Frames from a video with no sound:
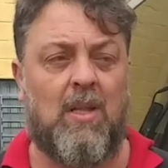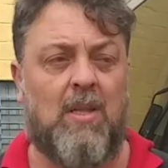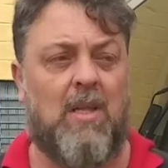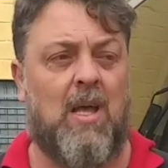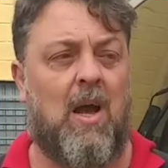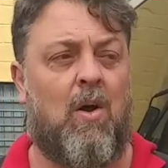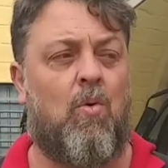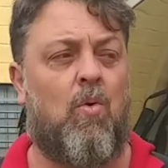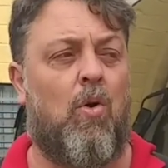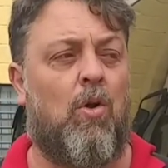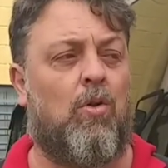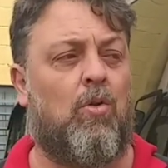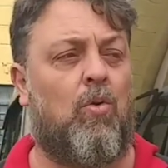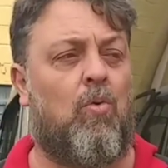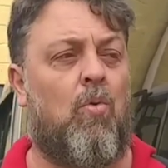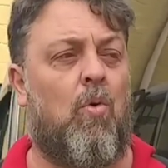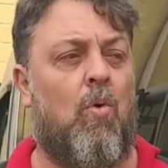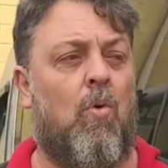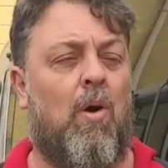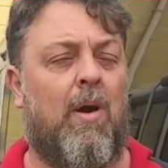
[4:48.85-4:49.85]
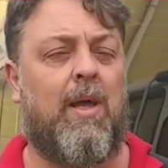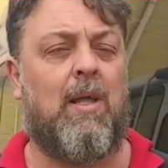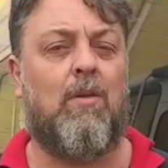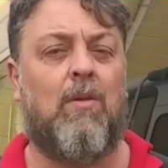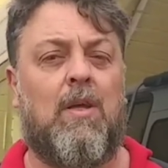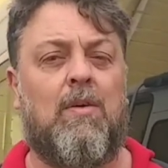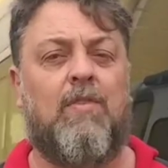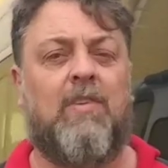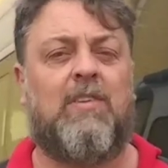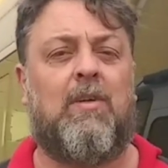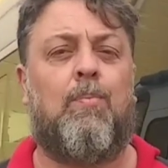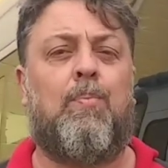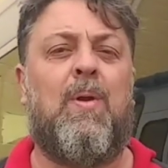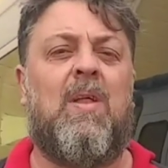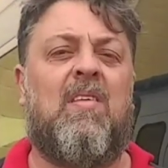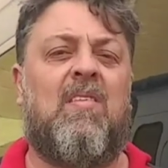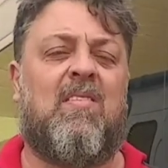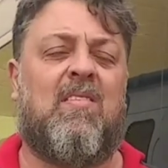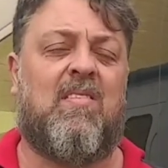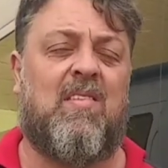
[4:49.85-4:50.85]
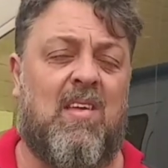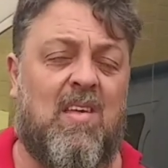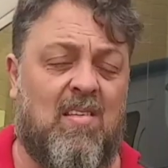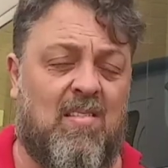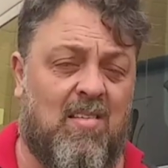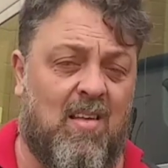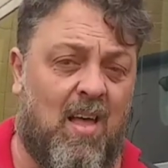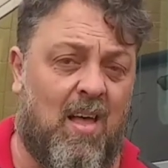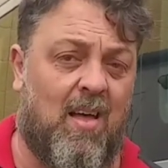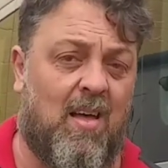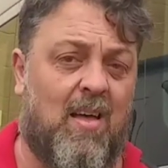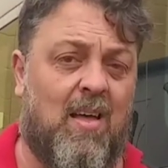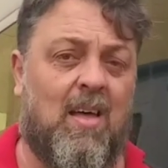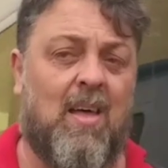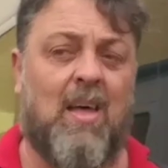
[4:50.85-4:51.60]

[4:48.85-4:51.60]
de acordo com aquilo que você precisa